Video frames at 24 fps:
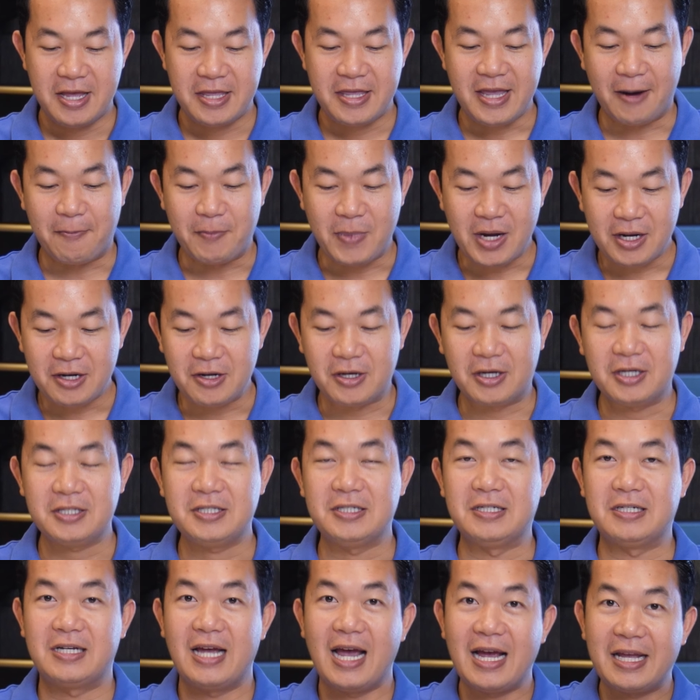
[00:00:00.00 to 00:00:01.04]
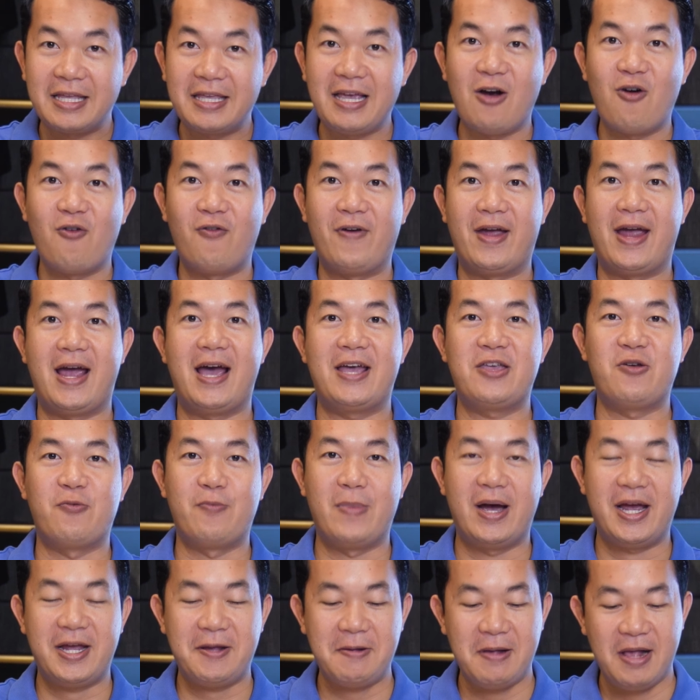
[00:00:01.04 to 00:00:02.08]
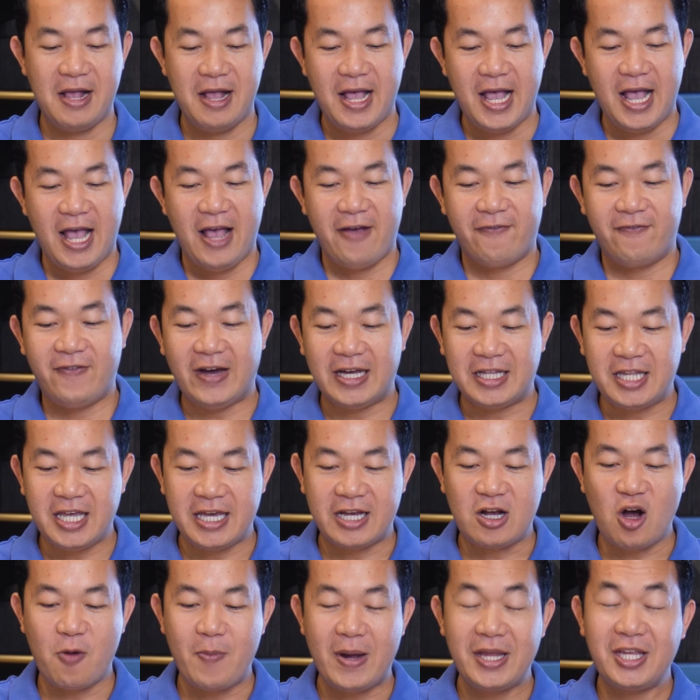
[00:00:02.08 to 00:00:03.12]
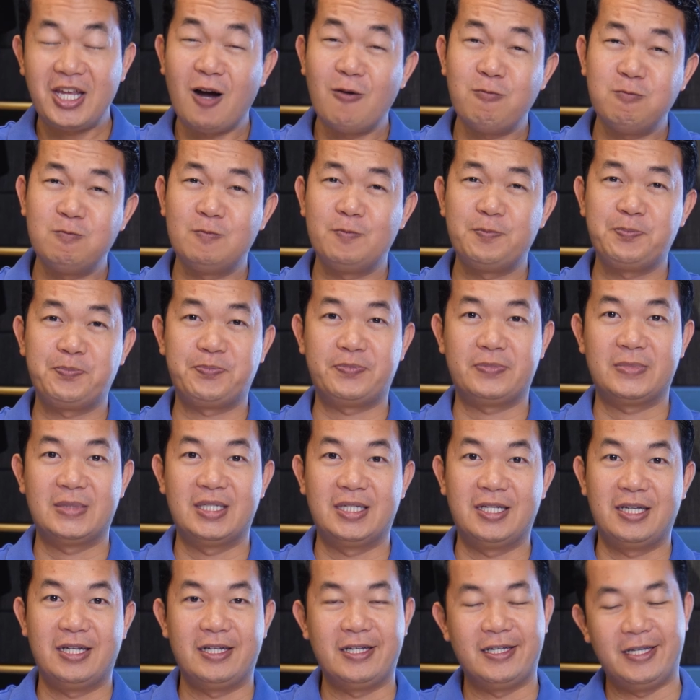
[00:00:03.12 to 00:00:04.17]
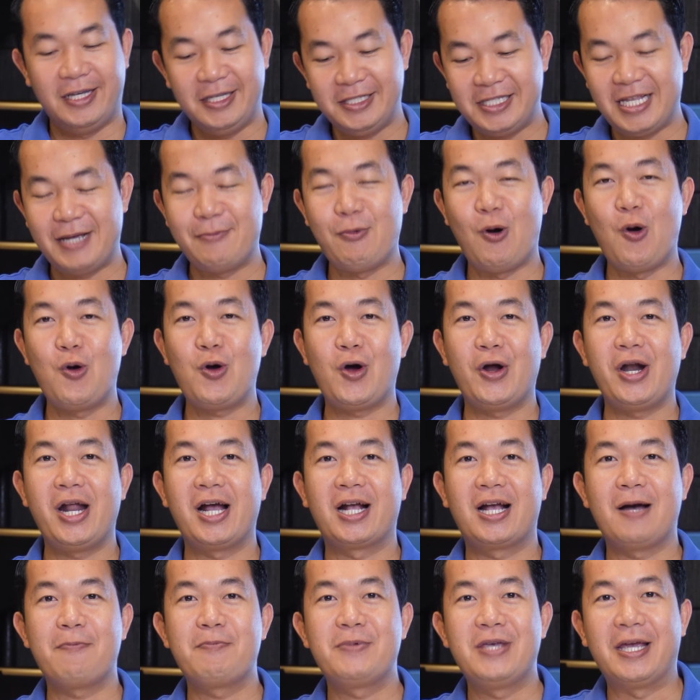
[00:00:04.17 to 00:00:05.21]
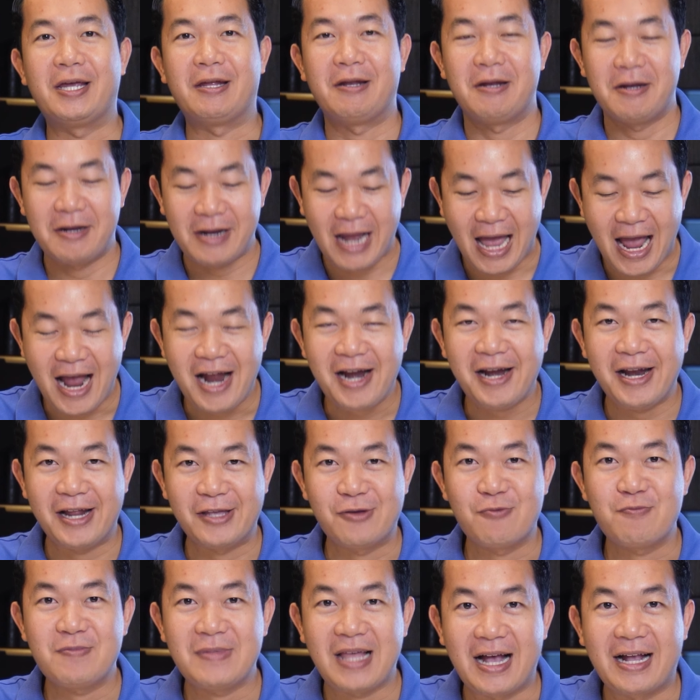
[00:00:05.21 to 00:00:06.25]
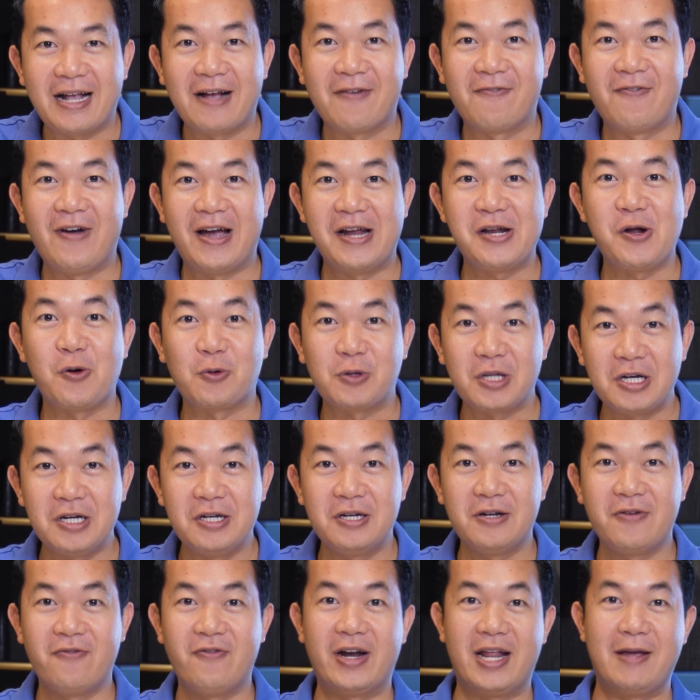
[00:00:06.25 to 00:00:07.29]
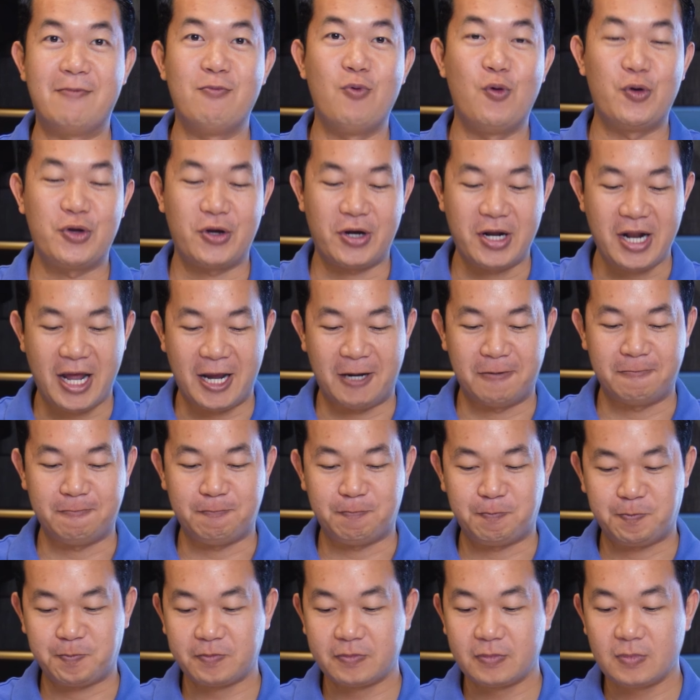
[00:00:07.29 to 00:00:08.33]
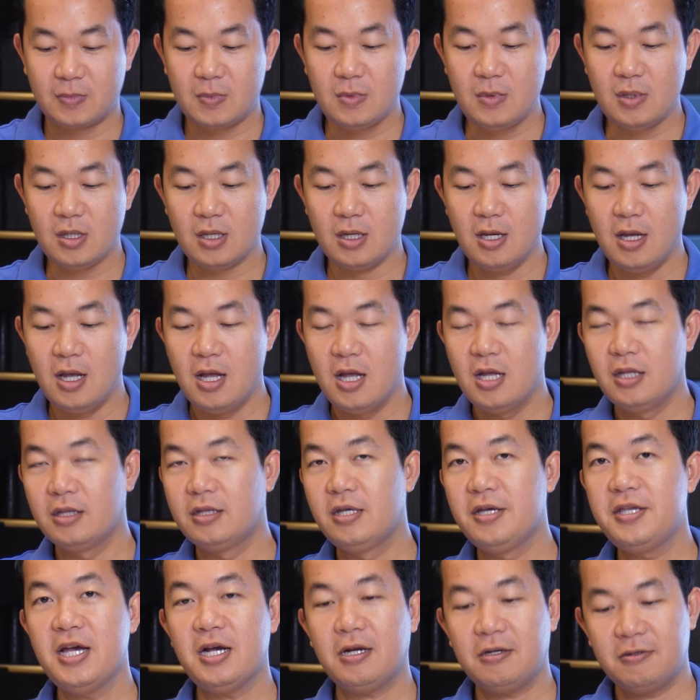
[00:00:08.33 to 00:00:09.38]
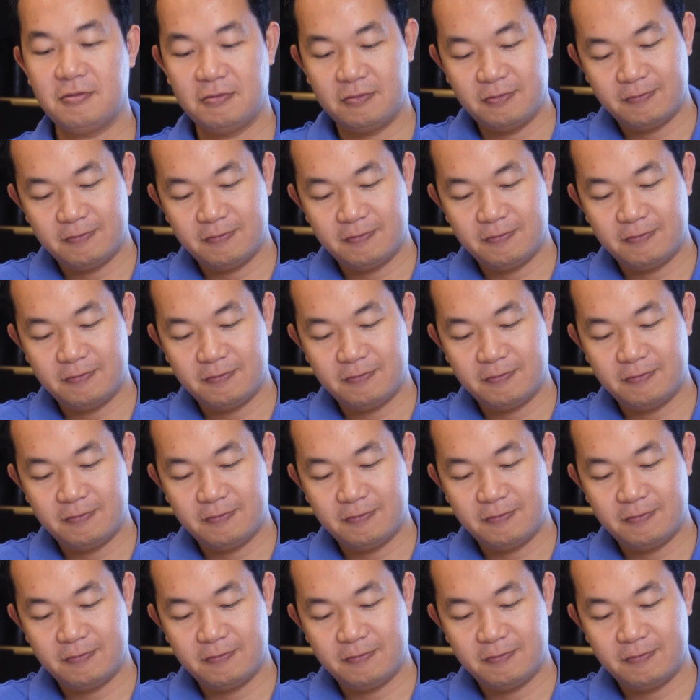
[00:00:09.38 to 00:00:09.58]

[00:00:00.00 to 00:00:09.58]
nhận biết được cái sự khác nhau về hai dòng máy vậy thì còn bên trong XT4 có nâng cấp gì đáng để chúng ta cần phải đầu tư và để mua cho cái này thứ nhất